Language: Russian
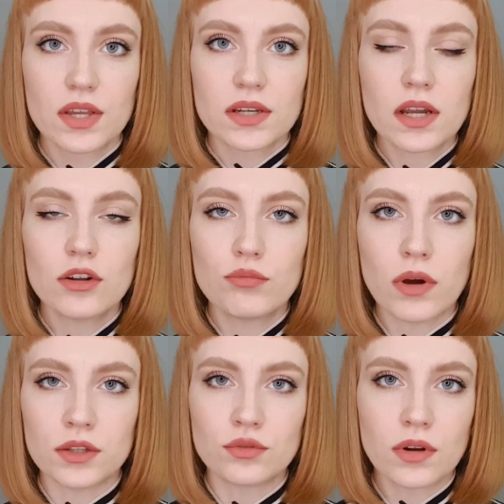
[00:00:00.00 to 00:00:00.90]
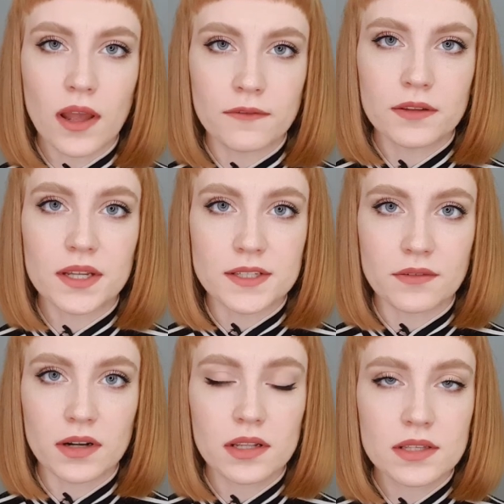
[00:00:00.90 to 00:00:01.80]
Как и любая другая
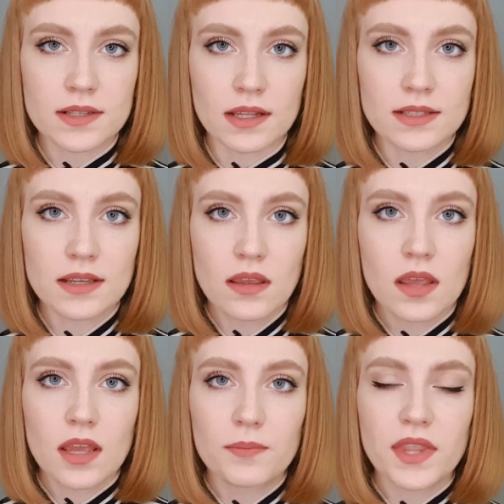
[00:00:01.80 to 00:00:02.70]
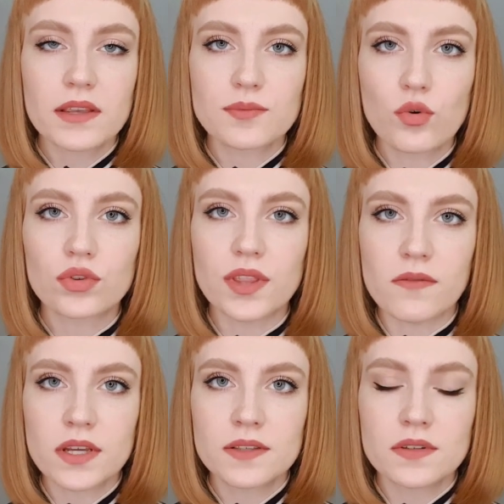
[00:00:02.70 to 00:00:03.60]
финансовая организация, МТС могут
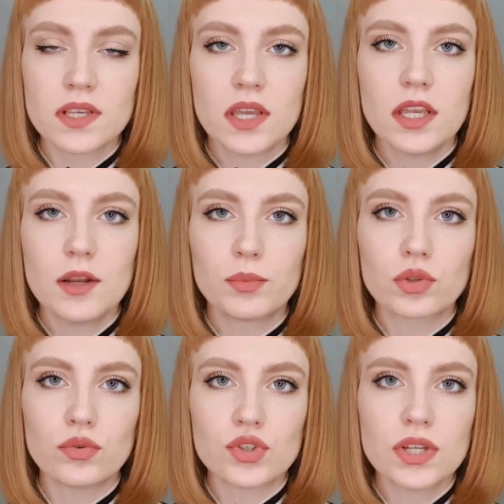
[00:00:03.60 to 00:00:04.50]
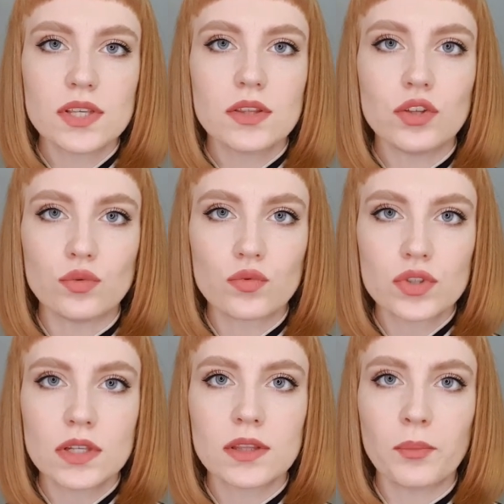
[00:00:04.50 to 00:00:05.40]
навязывать или подключить
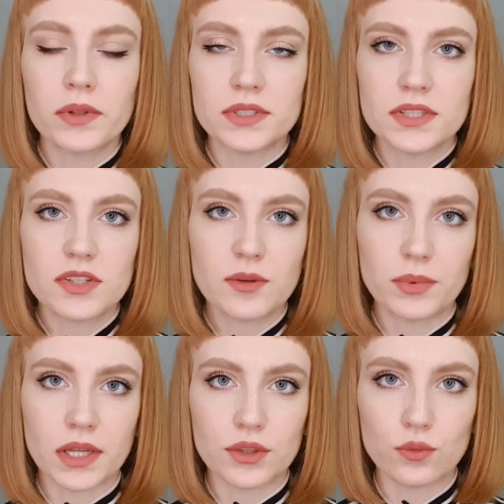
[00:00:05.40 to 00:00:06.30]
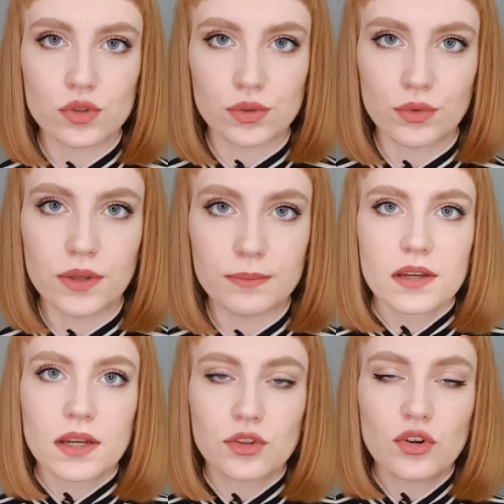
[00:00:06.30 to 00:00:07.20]
ненужные дополнительные платные услуги,
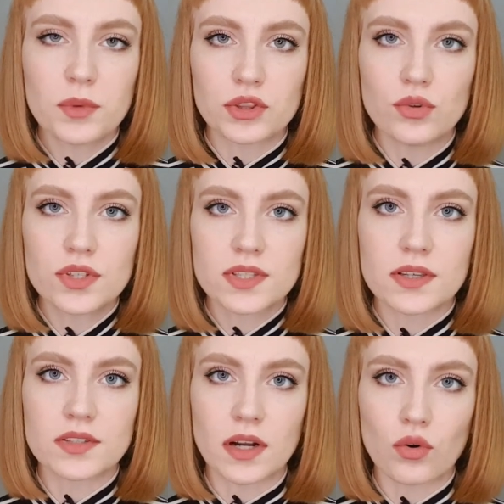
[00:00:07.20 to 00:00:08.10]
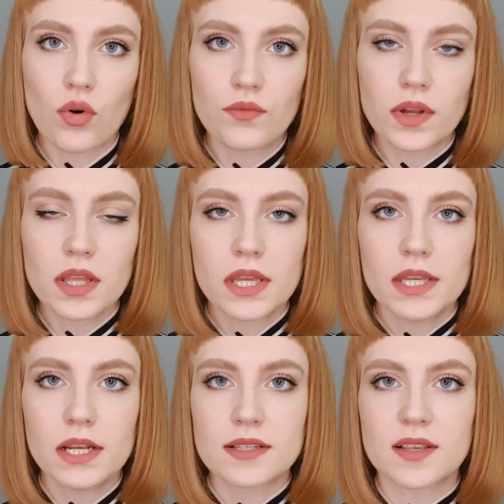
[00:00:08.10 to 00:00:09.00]
к которым относятся страховка
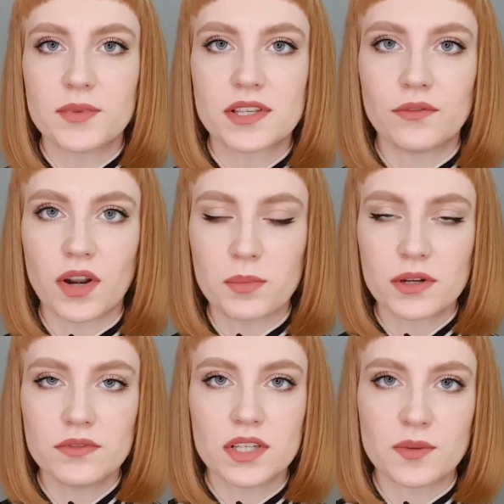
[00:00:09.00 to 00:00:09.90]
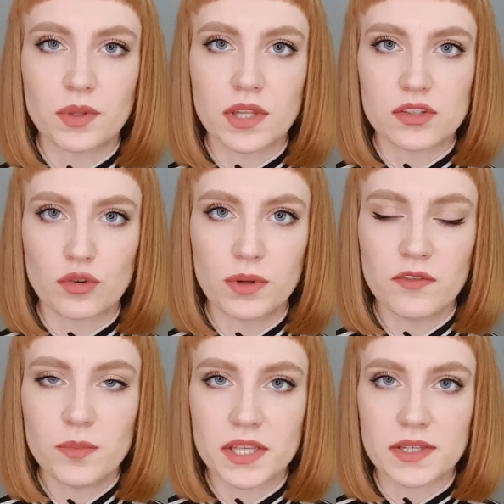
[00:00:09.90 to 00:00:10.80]
или смс-информирование за 15
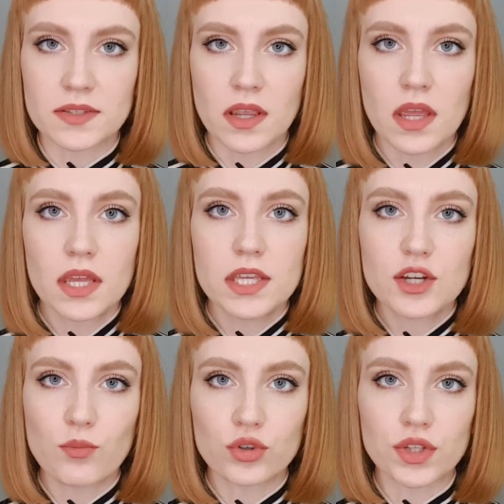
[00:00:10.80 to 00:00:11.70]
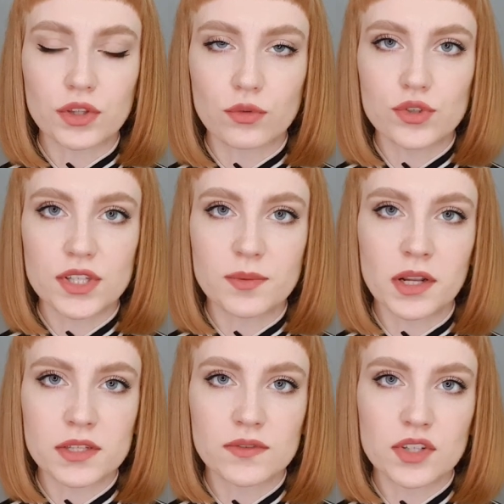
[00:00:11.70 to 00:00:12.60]
рублей в месяц. Их можно отключить,
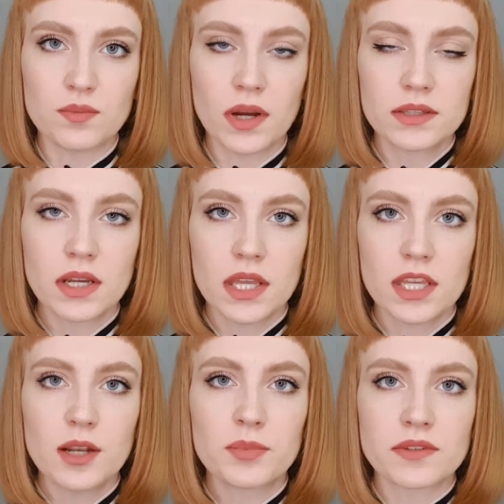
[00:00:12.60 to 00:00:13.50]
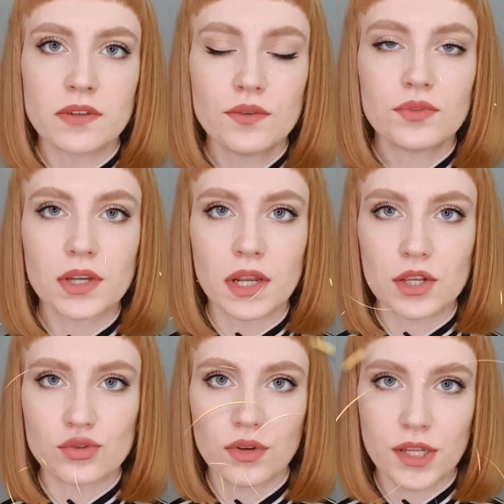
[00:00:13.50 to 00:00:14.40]
обратившись в банк или позвонив на
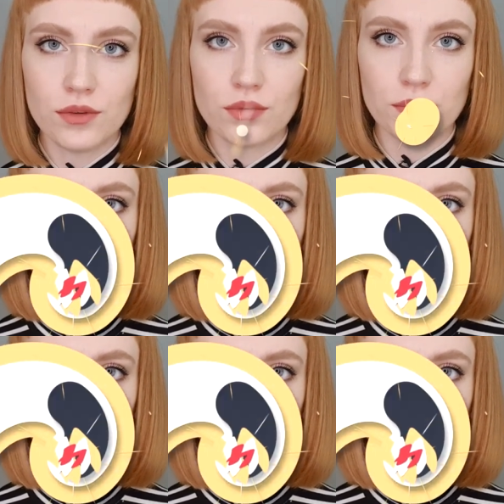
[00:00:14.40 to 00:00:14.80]
горячую линию.